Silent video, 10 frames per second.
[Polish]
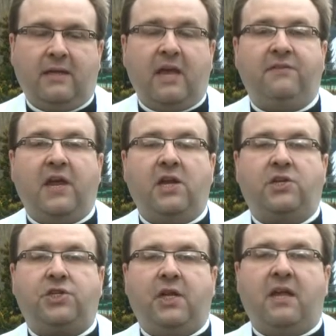
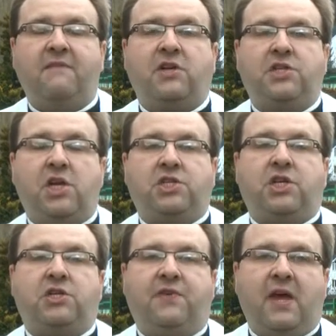Największe,
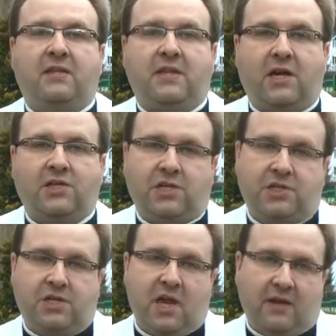najważniejsze święta
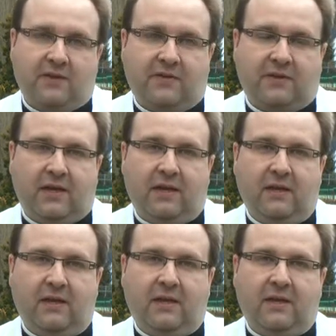chrześcijańskie –
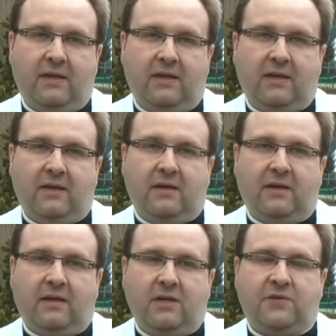
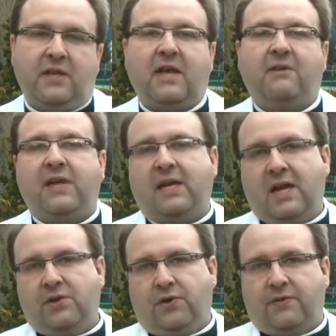święta
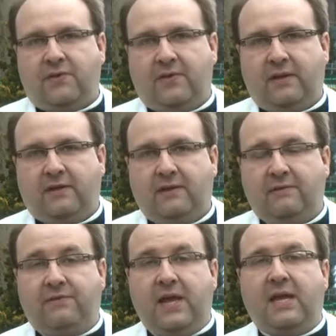Wielkanocny.
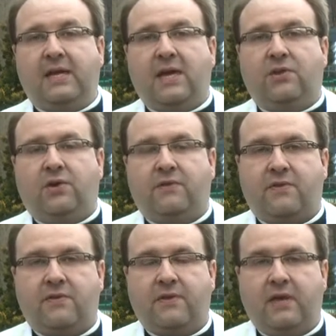
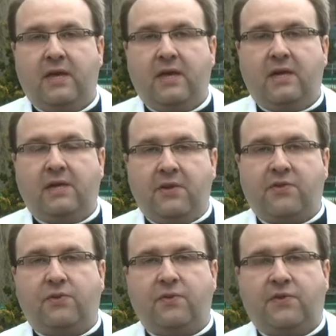Wielkanoc.
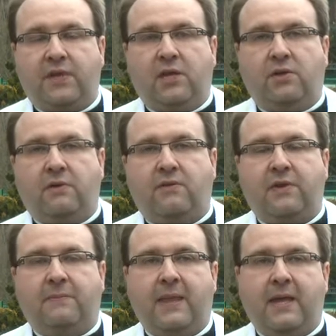Chrystus tej
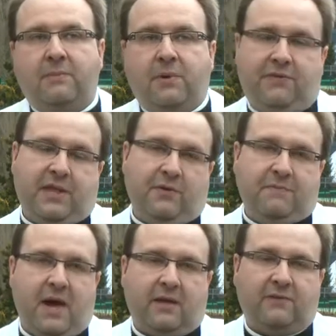nocy powstał z
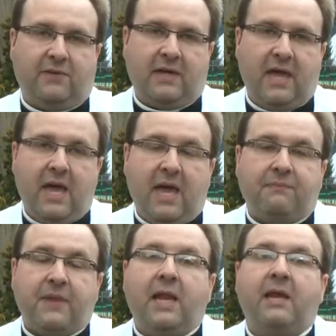martwych.
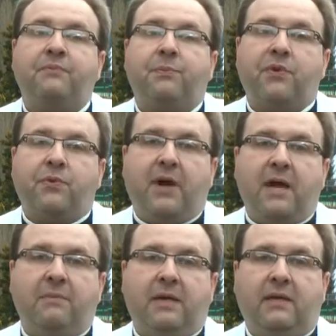Ale
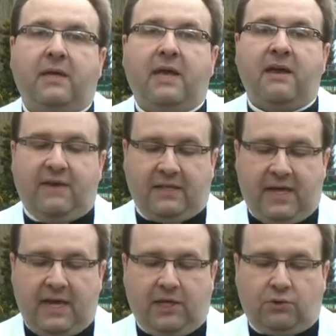posłuchajmy
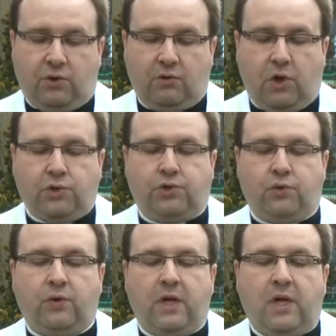Ewangelii, którą
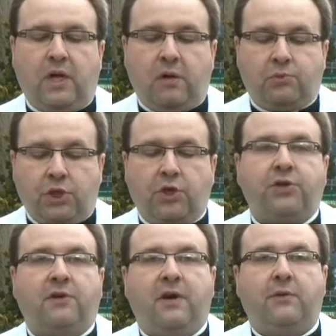Kościół
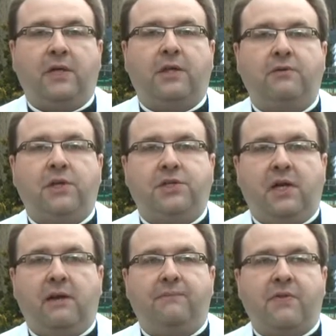przygotował na tę
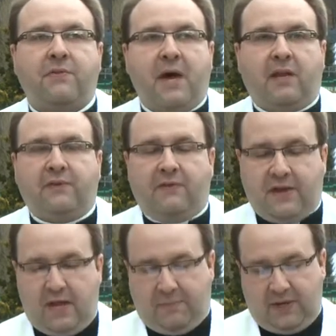niedzielę
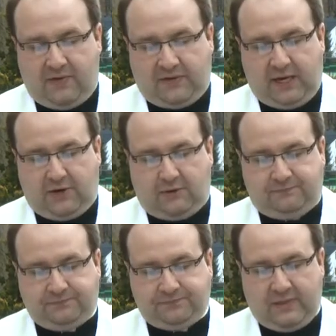Zmartwychwstania Pańskiego.
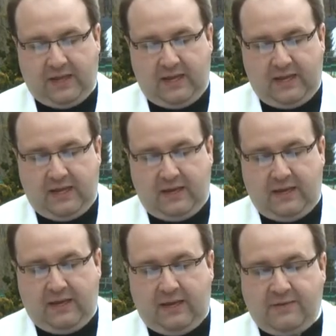
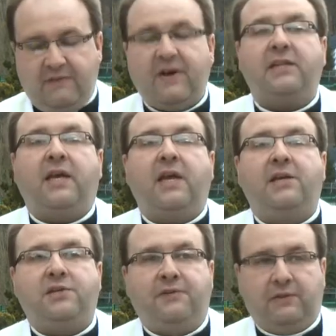Z
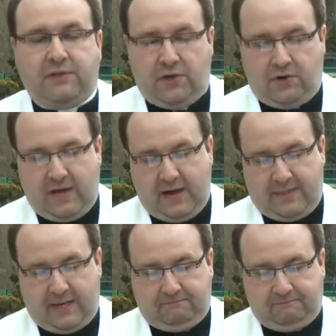Ewangelii świętego
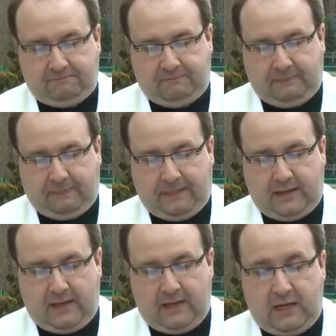Jana.
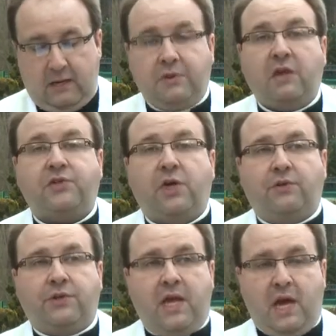
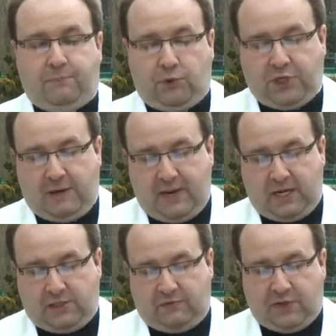Pierwszego dnia po
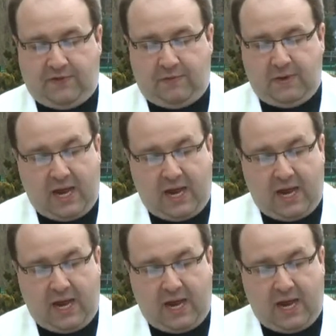szabacie, wczesnym